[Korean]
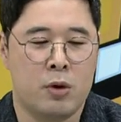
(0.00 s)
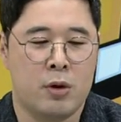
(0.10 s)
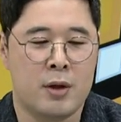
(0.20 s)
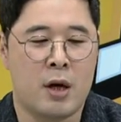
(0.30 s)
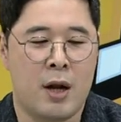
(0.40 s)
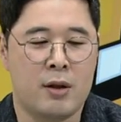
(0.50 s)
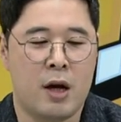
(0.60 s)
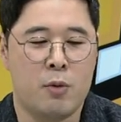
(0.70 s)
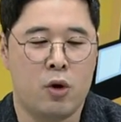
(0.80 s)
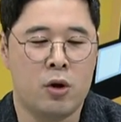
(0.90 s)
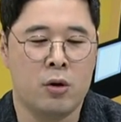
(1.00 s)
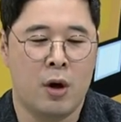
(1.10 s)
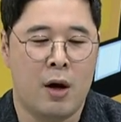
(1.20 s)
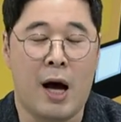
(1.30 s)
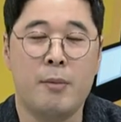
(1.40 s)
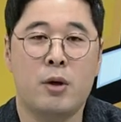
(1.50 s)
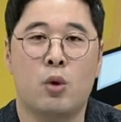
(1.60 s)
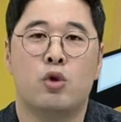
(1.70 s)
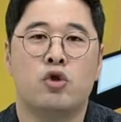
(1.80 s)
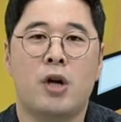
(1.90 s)
예상을 한다면은
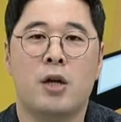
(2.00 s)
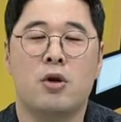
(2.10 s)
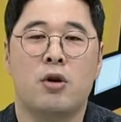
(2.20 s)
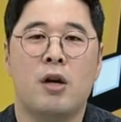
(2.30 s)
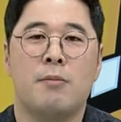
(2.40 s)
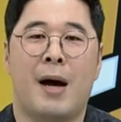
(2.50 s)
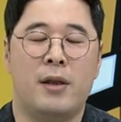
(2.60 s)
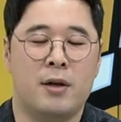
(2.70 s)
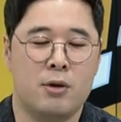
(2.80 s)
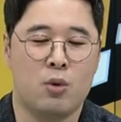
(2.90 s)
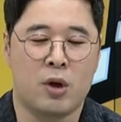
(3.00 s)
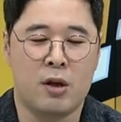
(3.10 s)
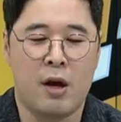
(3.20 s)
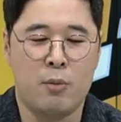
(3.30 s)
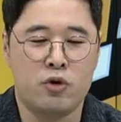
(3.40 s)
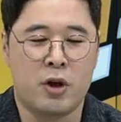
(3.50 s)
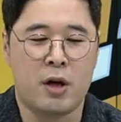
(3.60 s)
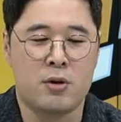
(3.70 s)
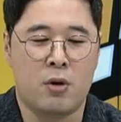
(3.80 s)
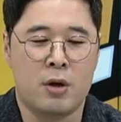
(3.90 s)
아무래도 추가적인 반등을 또 기대해 볼 수 있겠죠.